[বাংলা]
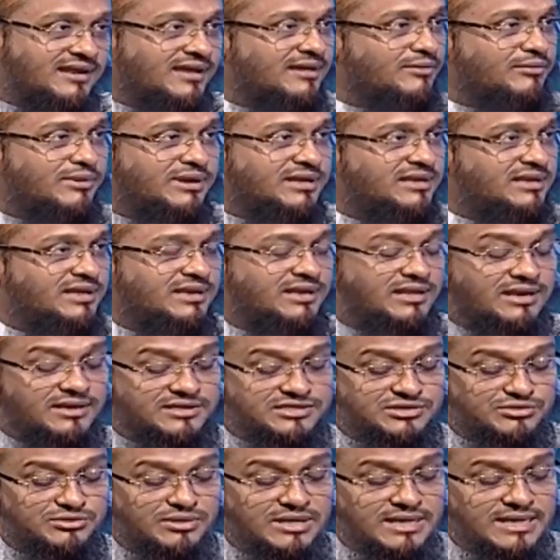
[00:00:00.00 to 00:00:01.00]
ইল্লাহি ওয়া ইন্না ইলাইহি
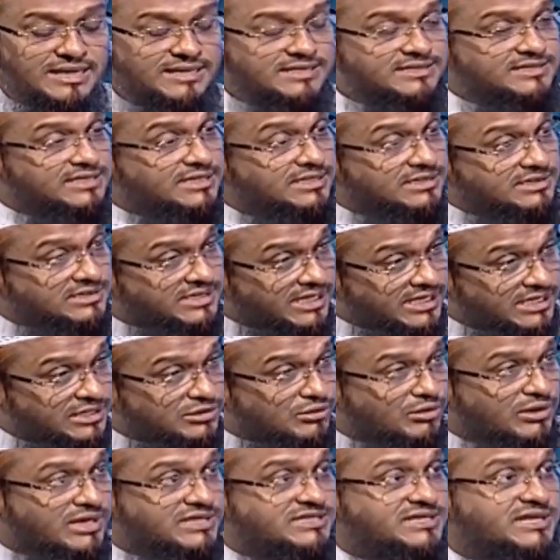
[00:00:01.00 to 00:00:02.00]
রাজিউন চিন্তাই
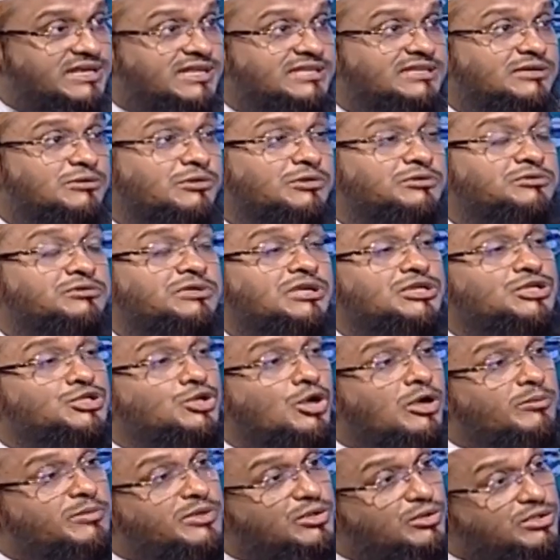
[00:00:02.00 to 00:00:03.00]
করা যায় না যে কতটা
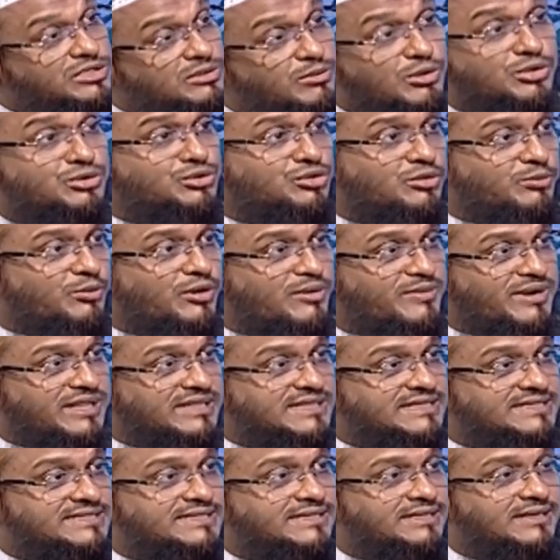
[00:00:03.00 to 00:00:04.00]
স্ববিরোধী বক্তব্য আমরা
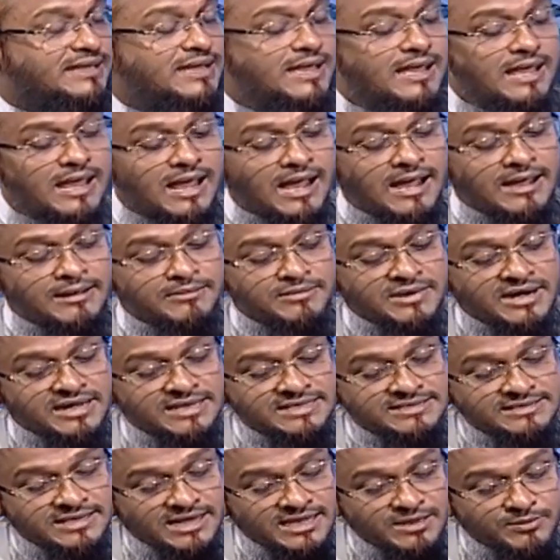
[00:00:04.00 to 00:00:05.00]
দিচ্ছি আমরা
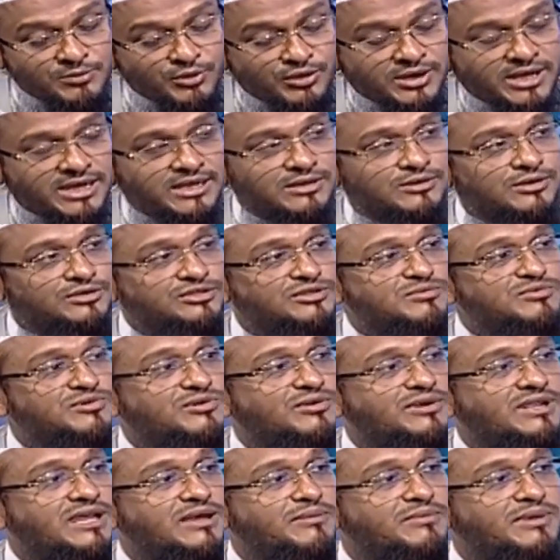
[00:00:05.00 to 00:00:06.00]
নিজেরাই বোখারি খতম
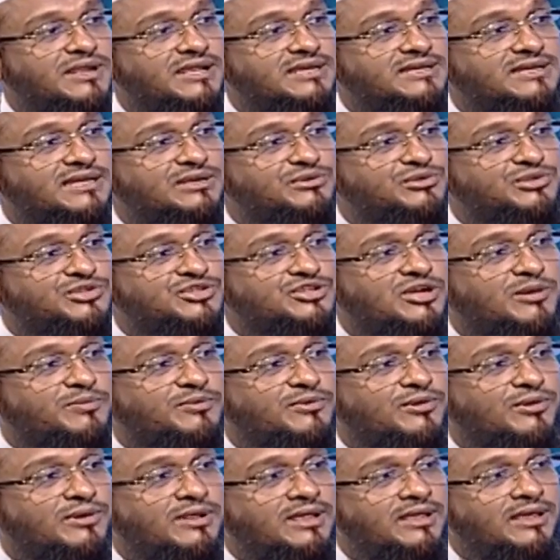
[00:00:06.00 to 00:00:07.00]
করে আমরা এখানে উৎসব উৎসব
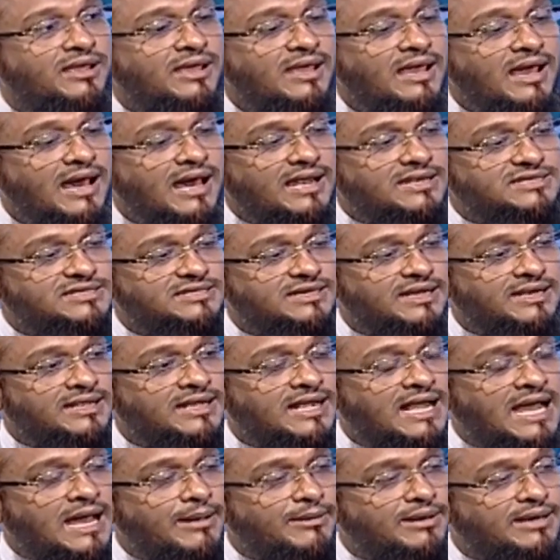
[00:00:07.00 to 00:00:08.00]
করি আর সেখানে
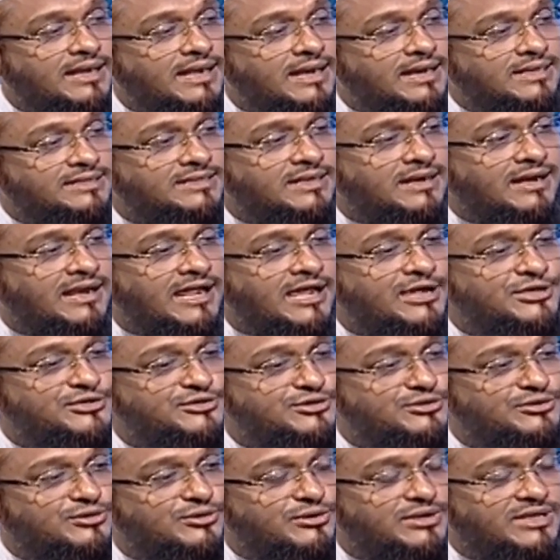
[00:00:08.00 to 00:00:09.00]
খাওয়া খানা দানার
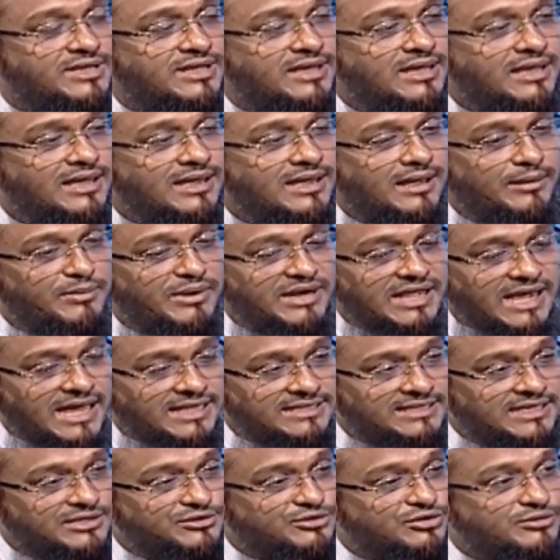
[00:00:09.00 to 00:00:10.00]
আয়োজন করি মানে
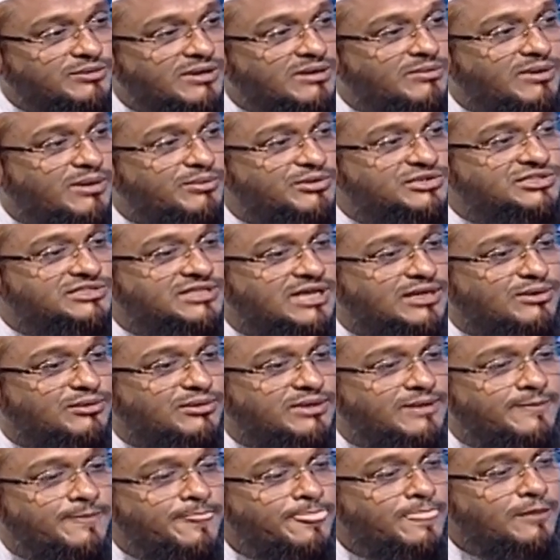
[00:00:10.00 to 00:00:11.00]
হাদিয়া তোহবার ব্যবস্থা
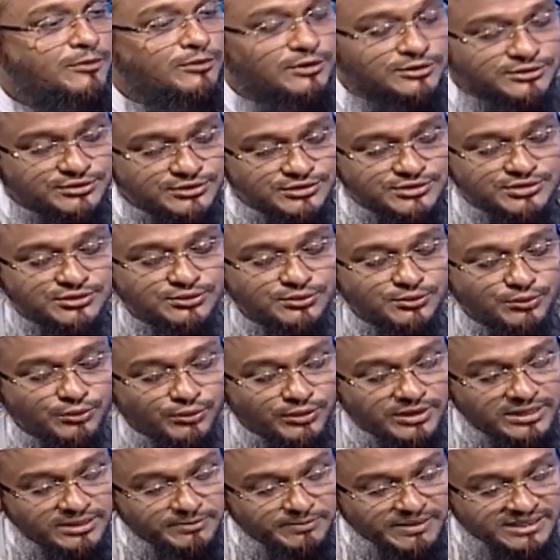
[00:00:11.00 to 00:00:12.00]
করি অথচ
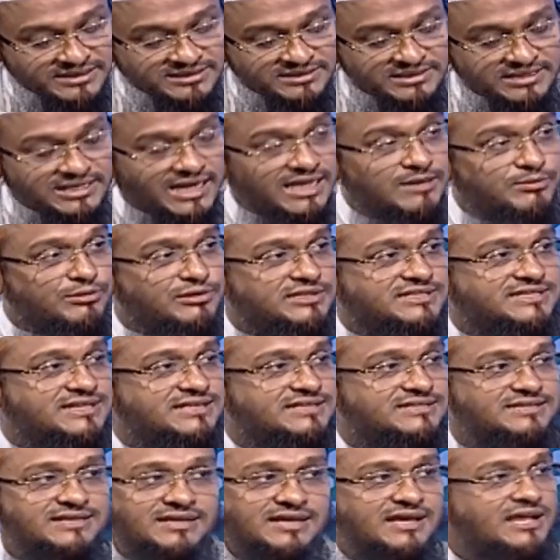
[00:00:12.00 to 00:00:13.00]
ওই ব্যক্তিরাই
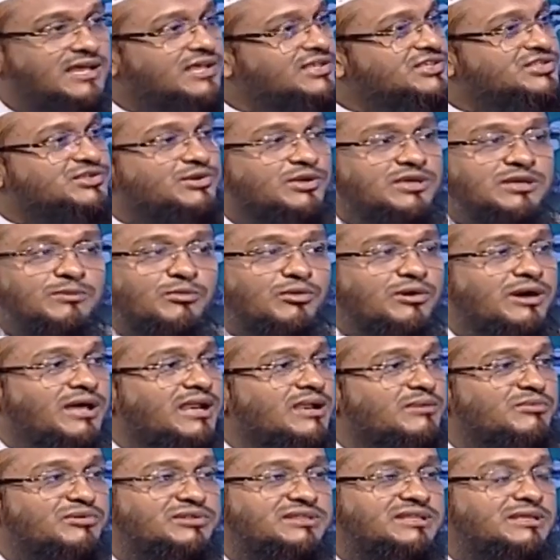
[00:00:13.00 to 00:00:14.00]
বলছেন যে সহি
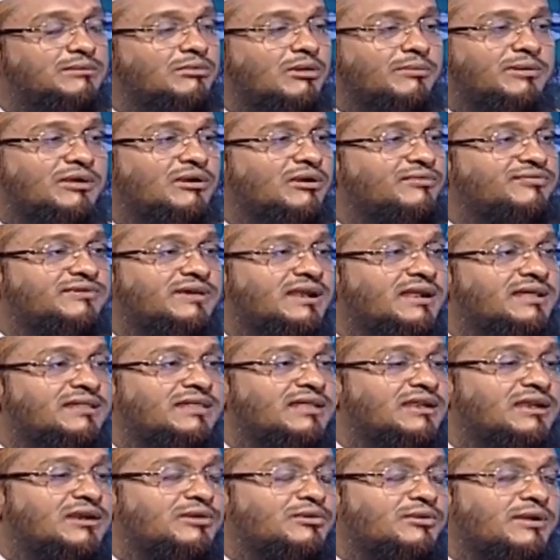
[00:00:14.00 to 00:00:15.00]
বোখারের মধ্যে এভাবে রফি
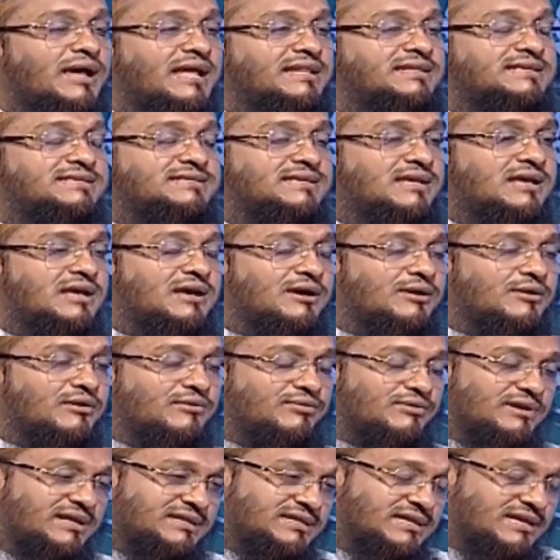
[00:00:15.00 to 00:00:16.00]
আলাদিনের কোনো হাদিস
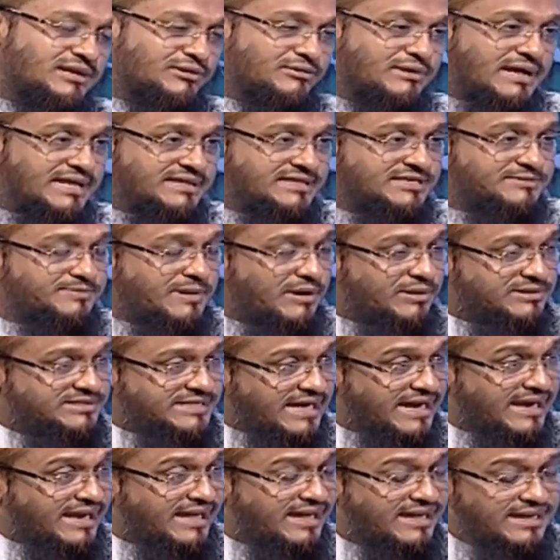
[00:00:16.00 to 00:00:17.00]
রফি আলাদিনের কোনো হাদিস পাওয়া
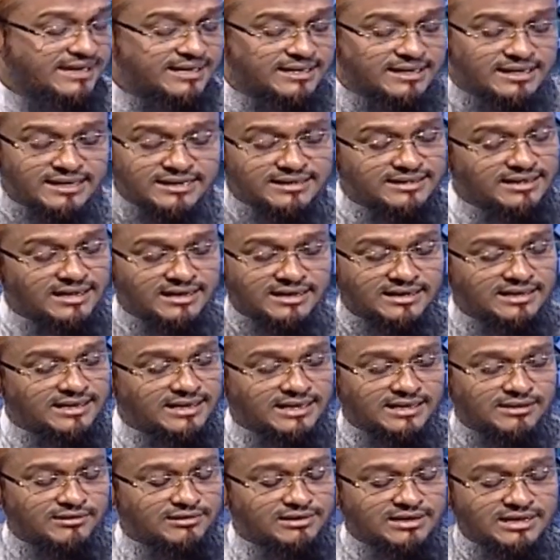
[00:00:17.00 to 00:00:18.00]
যায় না ইন্নার
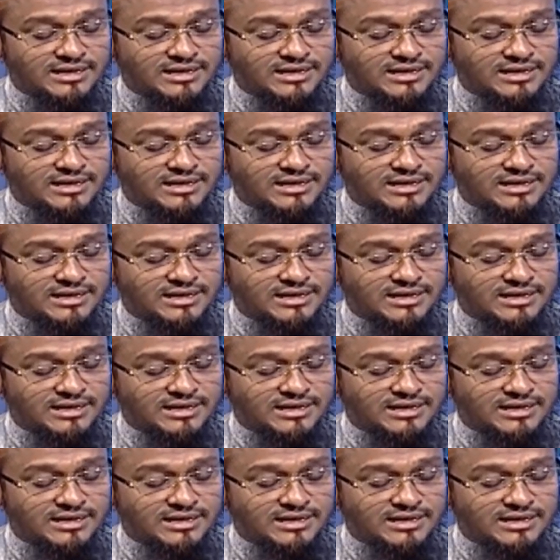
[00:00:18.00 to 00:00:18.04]
ইল্লাহ